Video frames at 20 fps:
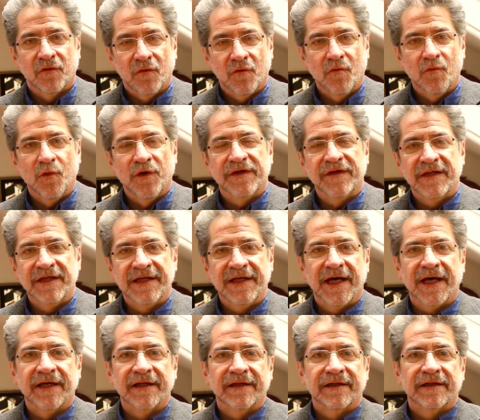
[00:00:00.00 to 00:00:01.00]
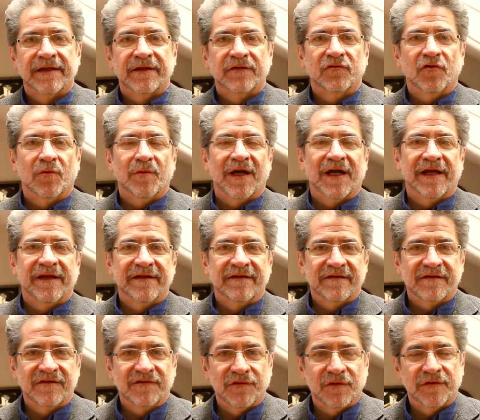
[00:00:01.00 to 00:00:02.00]
Un buen día toma la
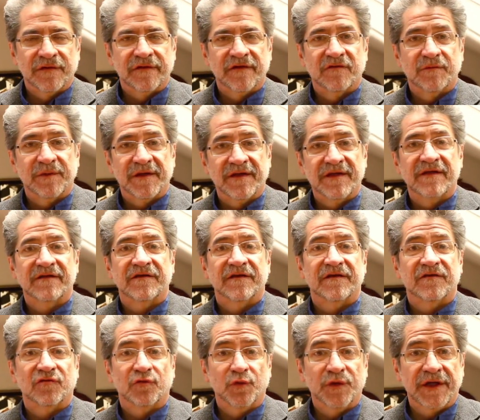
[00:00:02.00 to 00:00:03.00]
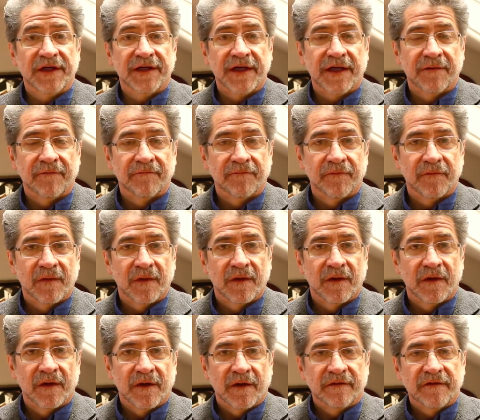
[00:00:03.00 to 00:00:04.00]
decisión de despedirse de su hija
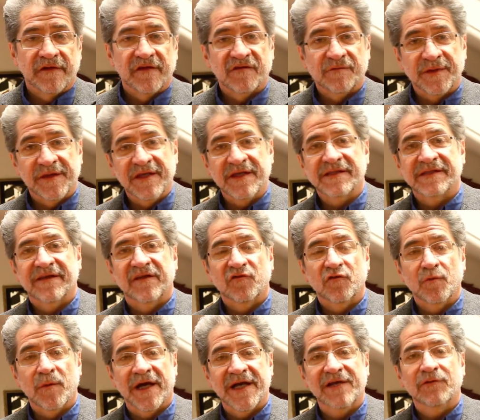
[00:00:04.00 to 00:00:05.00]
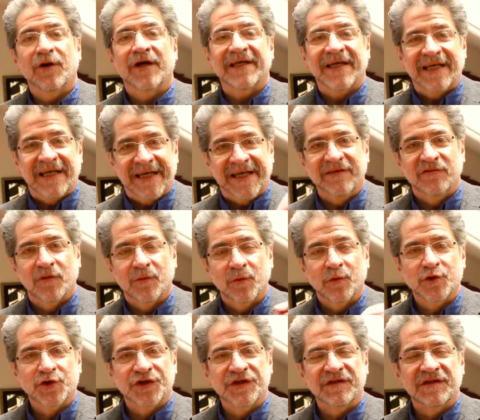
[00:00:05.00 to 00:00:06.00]
de despedirse de su marido a quien le hizo
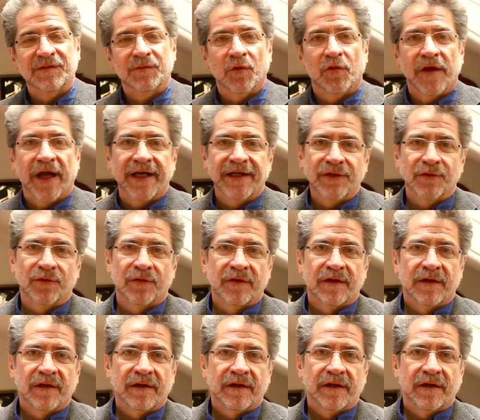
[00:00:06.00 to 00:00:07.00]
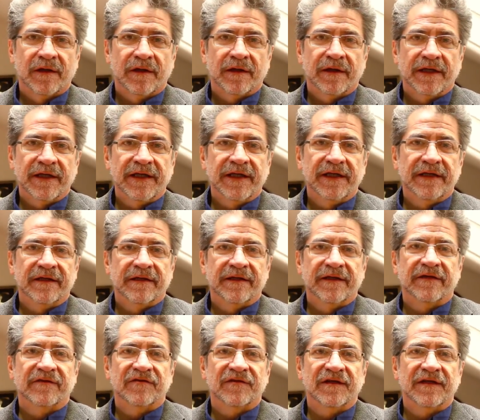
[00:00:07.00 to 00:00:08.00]
muchísimo daño y
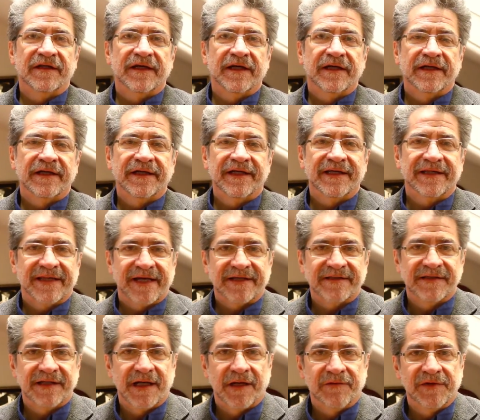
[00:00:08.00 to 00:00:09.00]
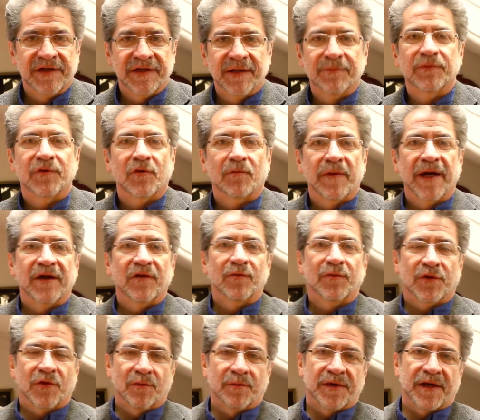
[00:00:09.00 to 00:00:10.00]
decide quitarse la vida por mano
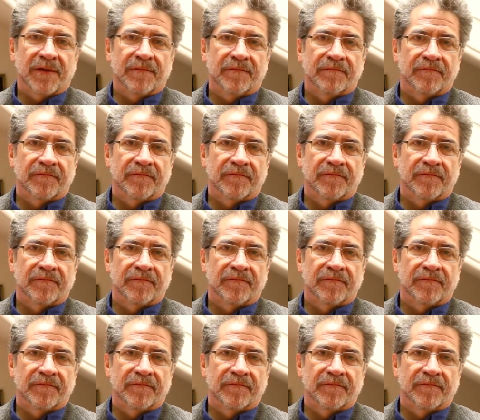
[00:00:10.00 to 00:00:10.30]
propia.